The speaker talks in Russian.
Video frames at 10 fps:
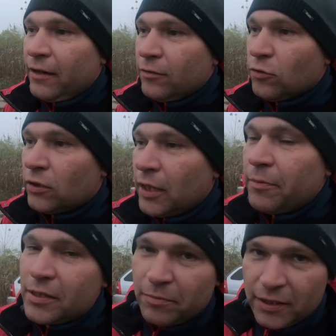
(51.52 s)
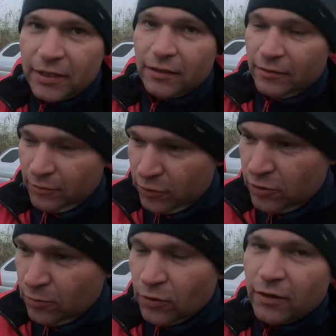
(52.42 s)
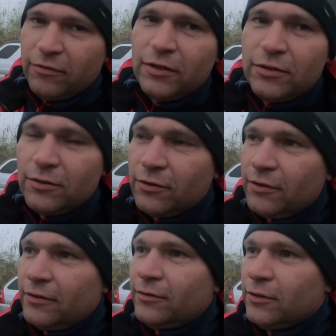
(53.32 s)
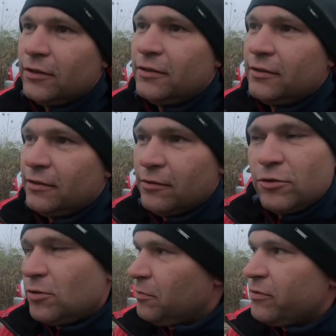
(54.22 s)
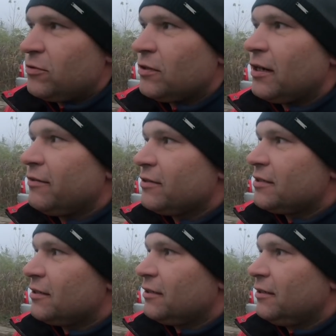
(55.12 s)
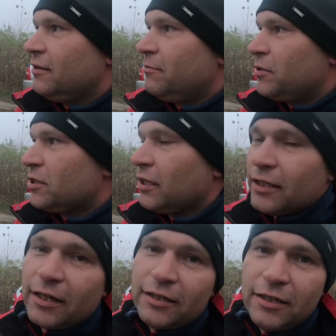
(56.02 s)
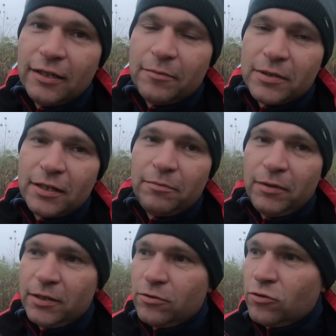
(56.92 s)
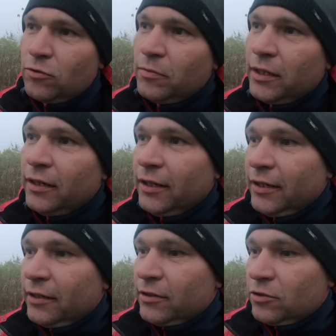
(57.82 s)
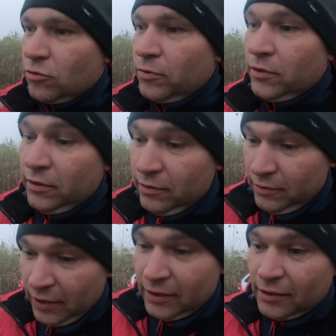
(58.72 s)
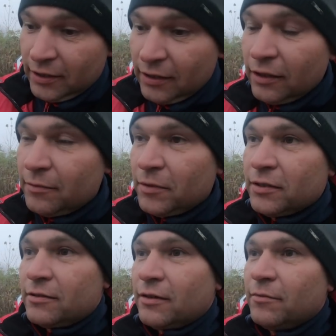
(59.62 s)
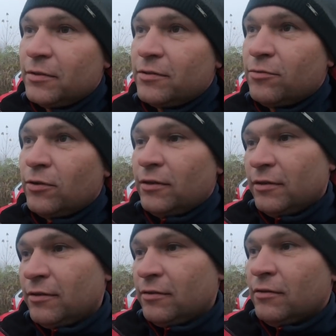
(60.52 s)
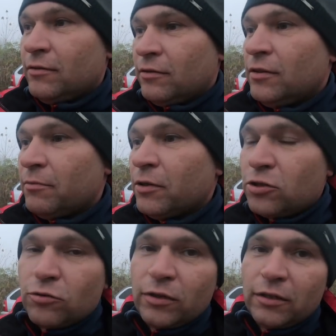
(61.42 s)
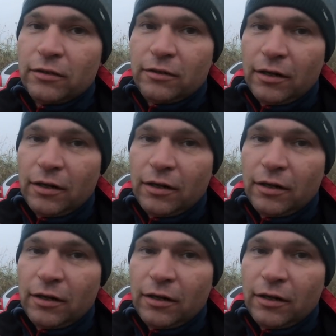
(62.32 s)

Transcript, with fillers: Вот, я просмотрел очень много видео, вот, э, очень мне все нравится, и пришла такая идея написать песню, чтобы, э, чтобы этот канал имел как бы свой небольшой